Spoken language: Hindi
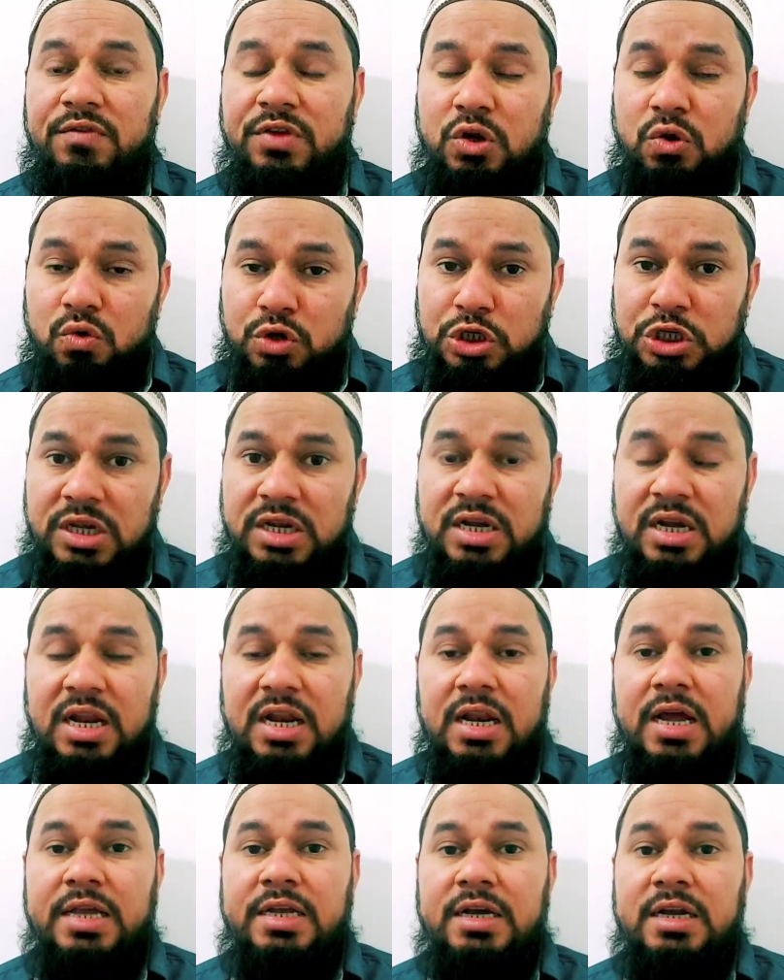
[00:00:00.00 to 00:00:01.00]
वीडियो को शेयर
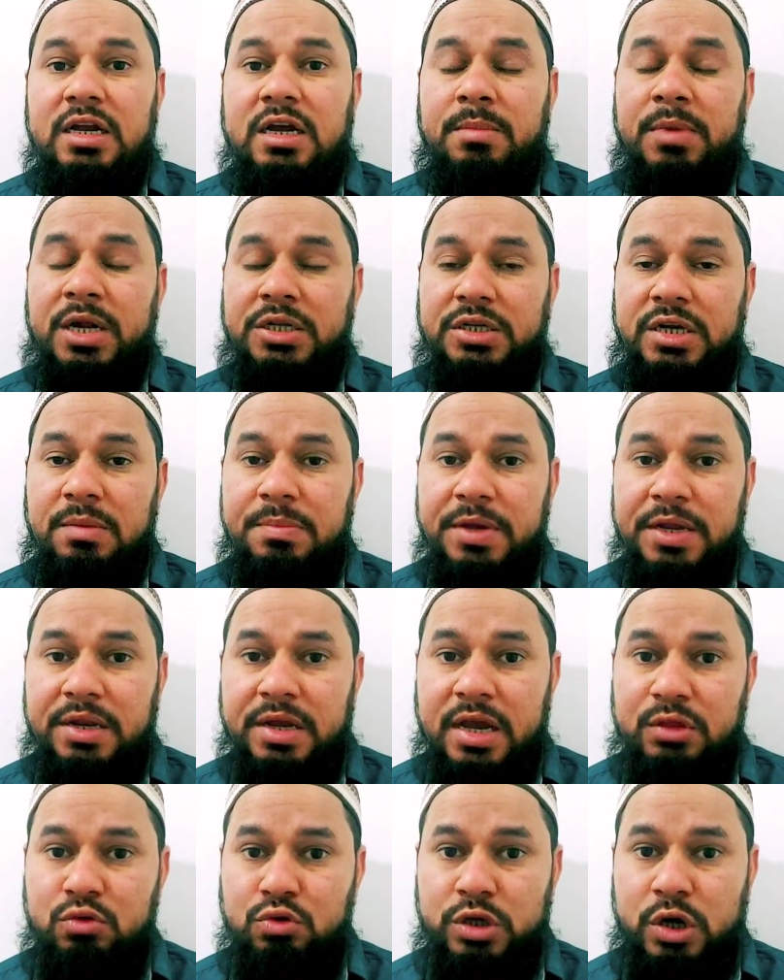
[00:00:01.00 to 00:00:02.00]
करें लाइक करें हमारे चैनल पर
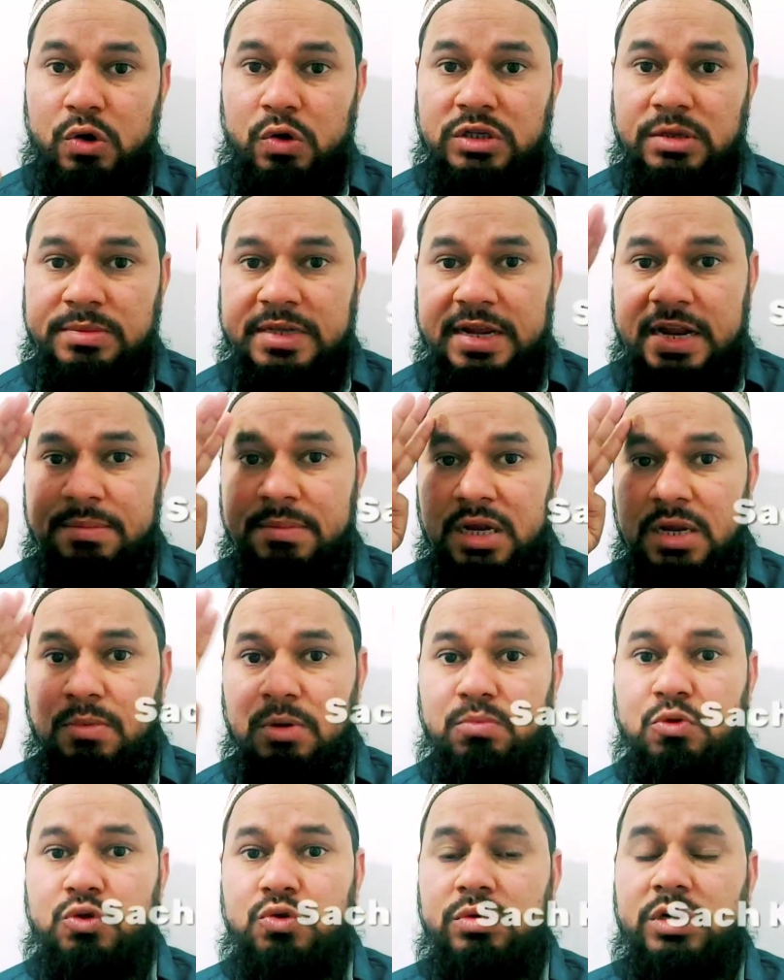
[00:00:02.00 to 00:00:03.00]
नए तो चैनल को सब्सक्राइब
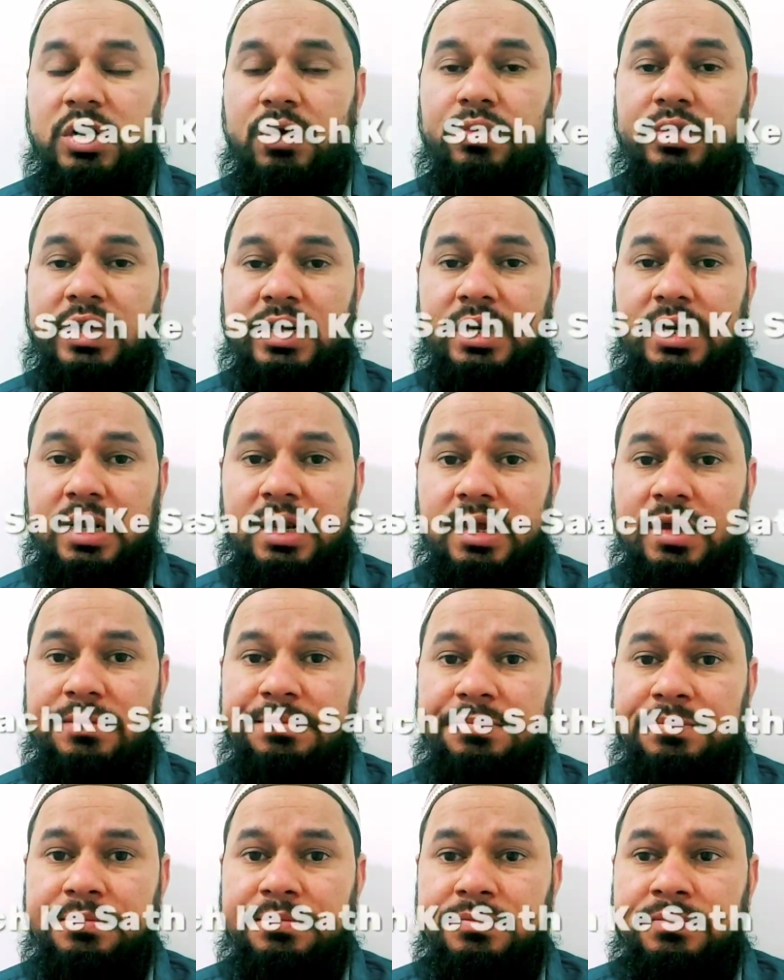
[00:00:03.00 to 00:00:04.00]
करें बहुत बहुत शुक्रिया और देखने के
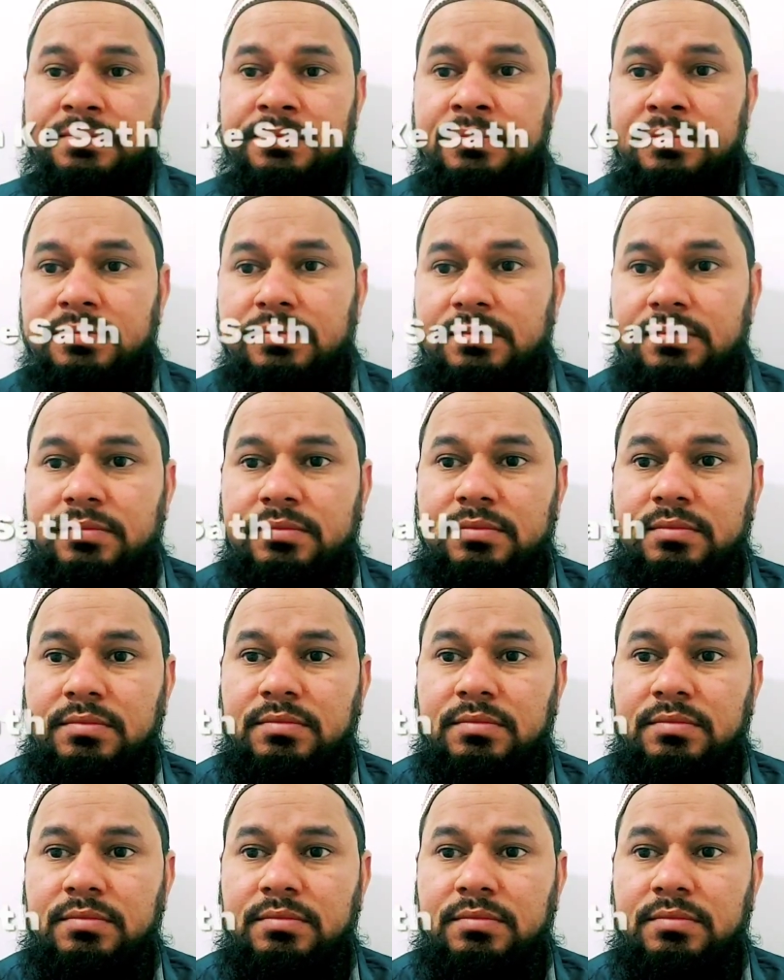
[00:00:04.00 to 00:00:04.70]
लिए